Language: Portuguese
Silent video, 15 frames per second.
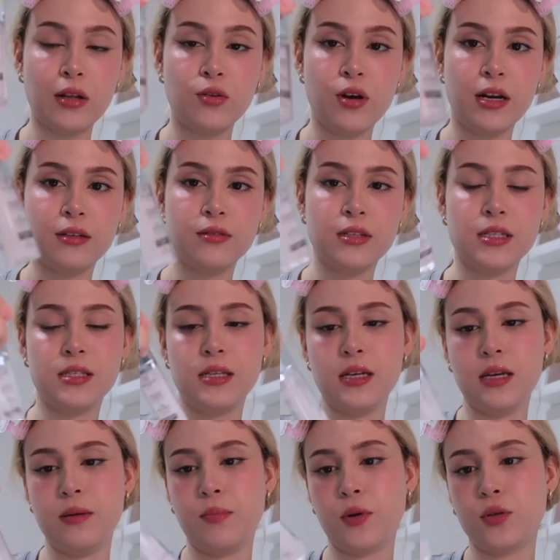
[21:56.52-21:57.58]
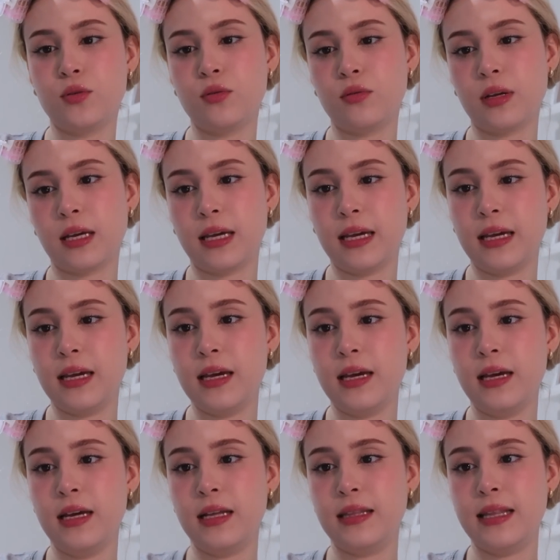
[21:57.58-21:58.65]
adorando esse produto aqui
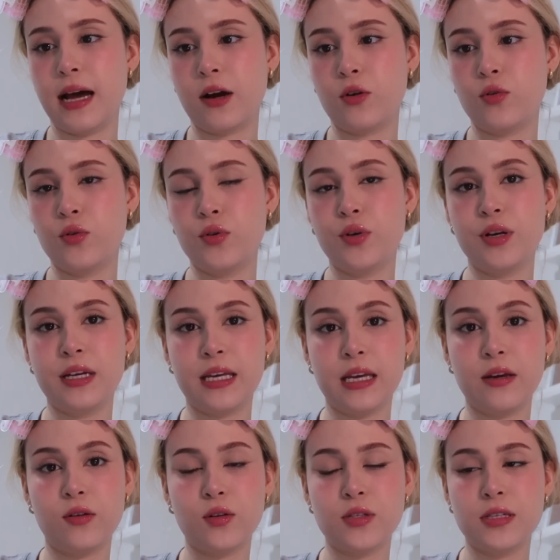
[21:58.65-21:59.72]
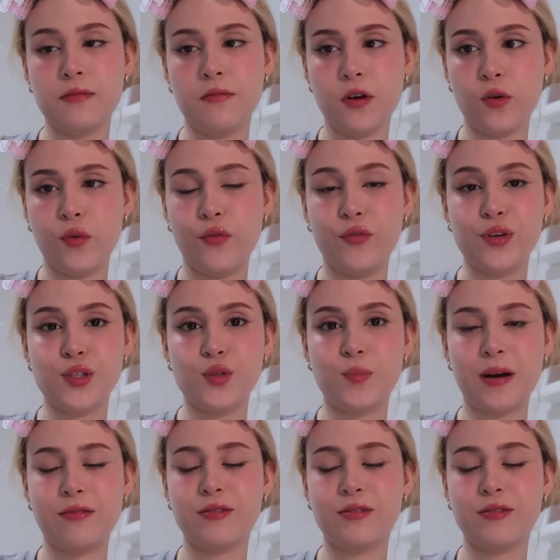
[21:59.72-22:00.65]
da Cur, que inclusive eu fiz pra